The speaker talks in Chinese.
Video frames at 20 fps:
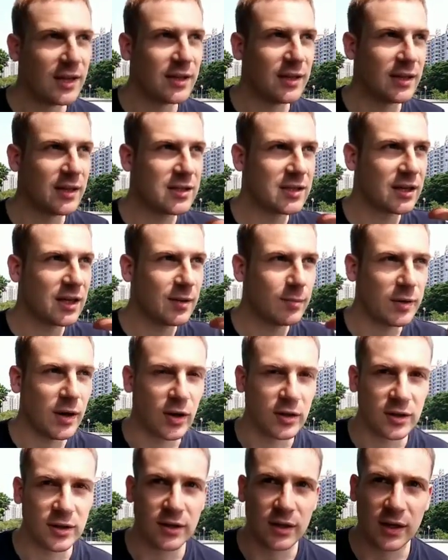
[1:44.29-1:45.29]
你的这个
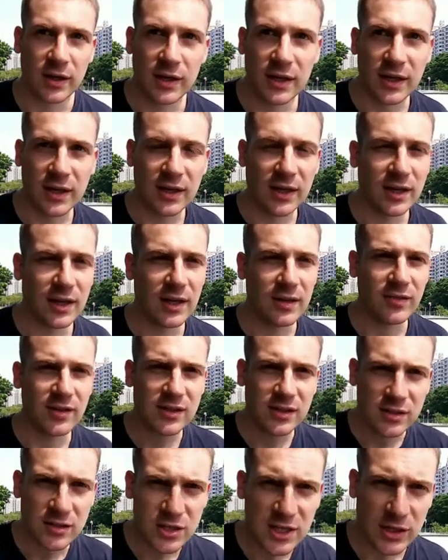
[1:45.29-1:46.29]
表达能力也可以非
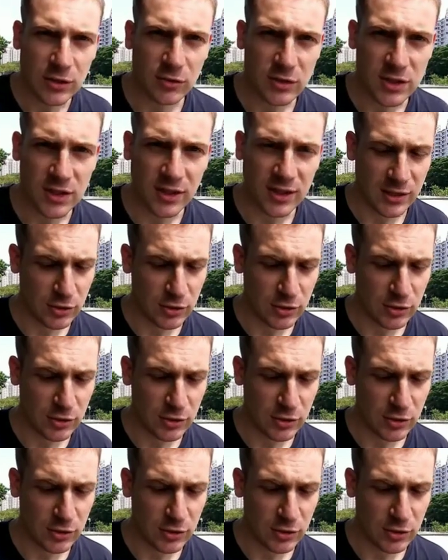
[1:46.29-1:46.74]
常系统性，